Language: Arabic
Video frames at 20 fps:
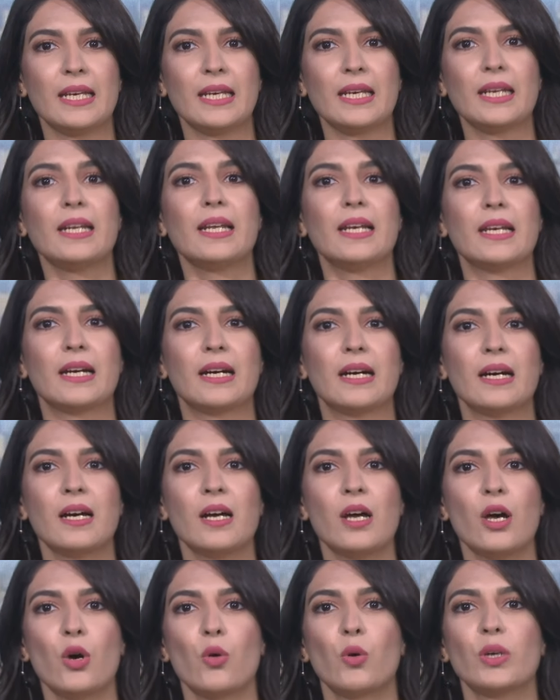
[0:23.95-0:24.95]
اليها
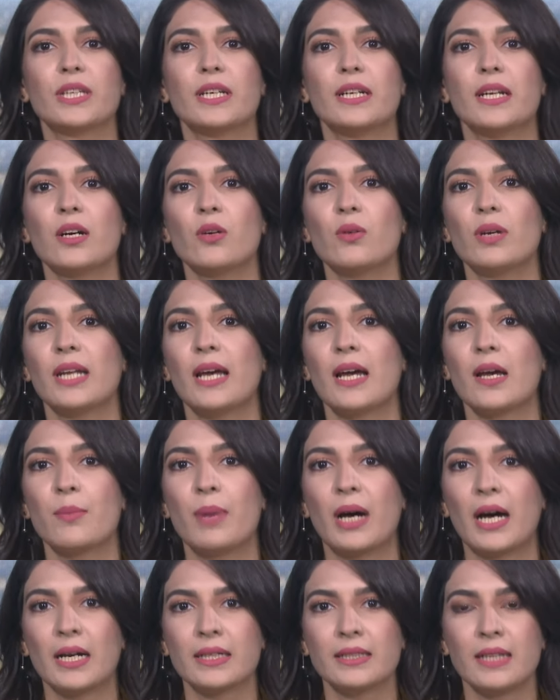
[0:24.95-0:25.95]
وتناول
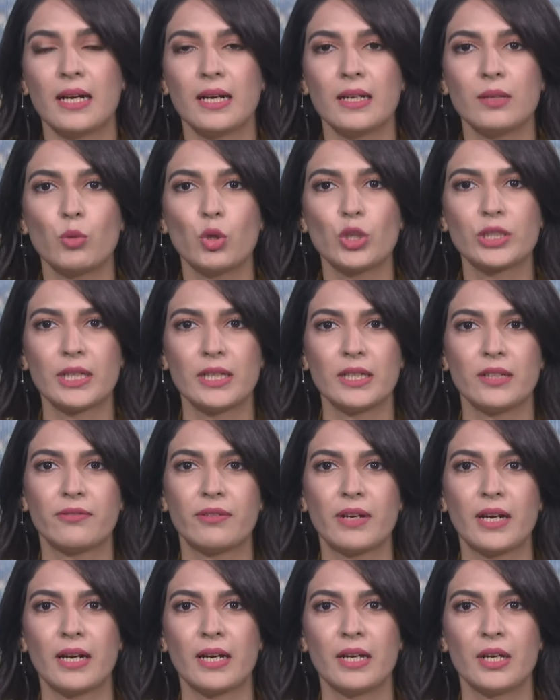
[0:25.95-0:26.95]
ابعادها
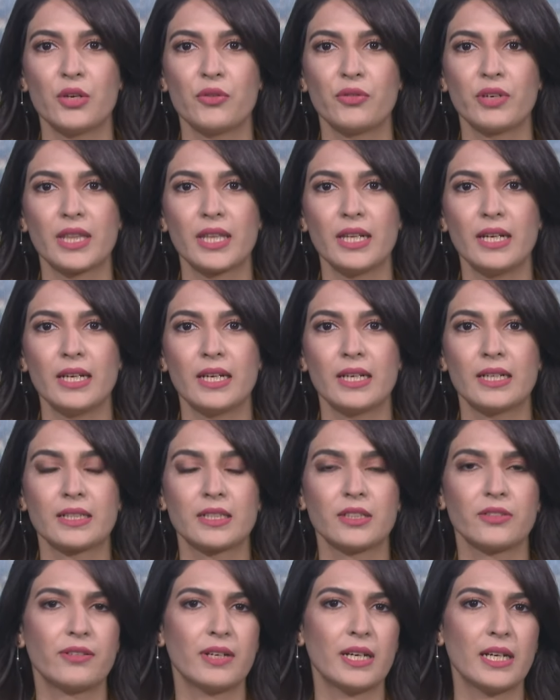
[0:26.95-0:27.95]
المختلفه في ظل
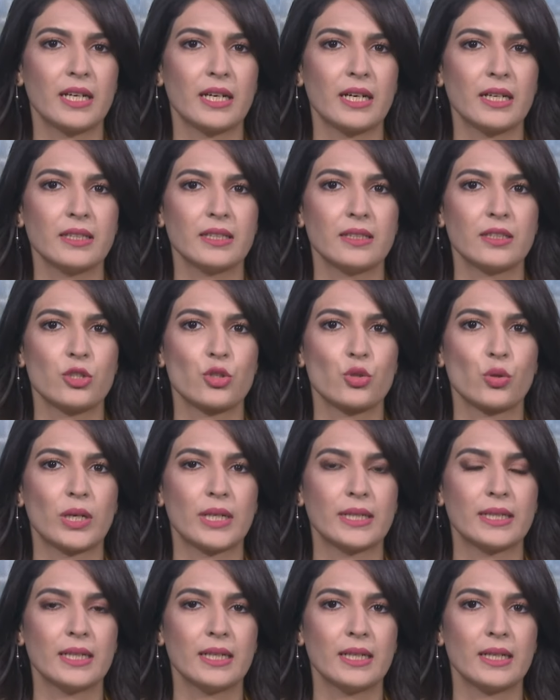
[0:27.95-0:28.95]
ارتفاع عدد
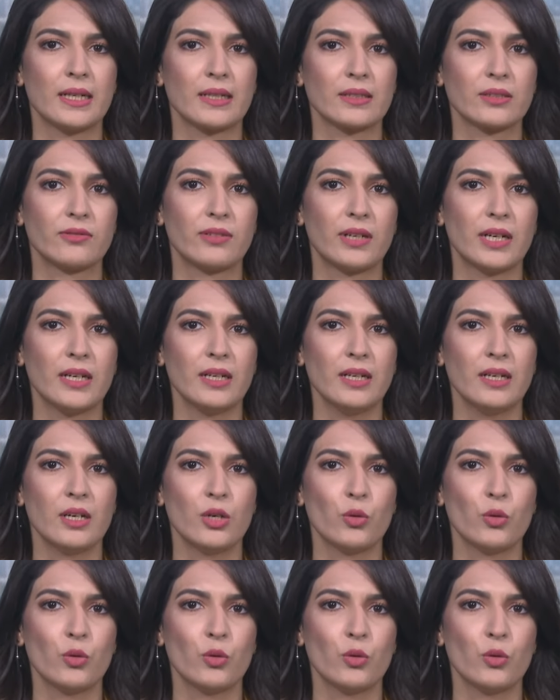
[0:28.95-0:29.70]
شهداء الأطفال